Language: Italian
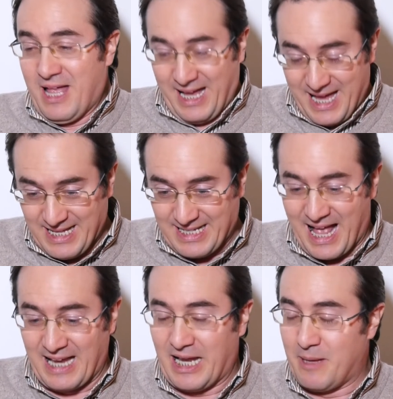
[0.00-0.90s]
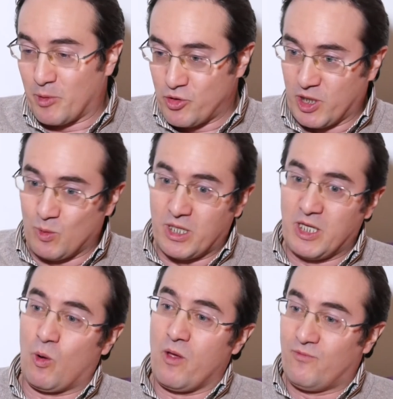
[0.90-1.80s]
che in Italia le procedure
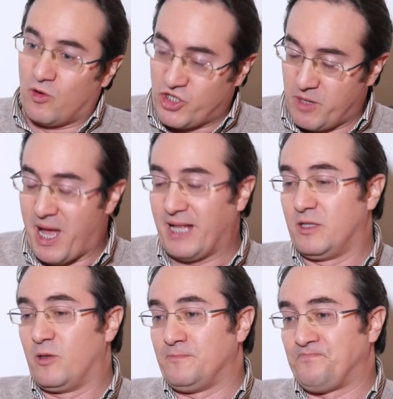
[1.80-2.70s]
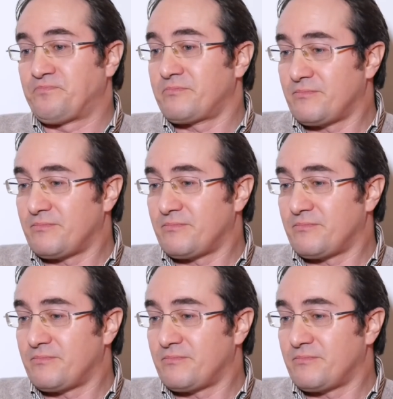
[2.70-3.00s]
di coinvolgimento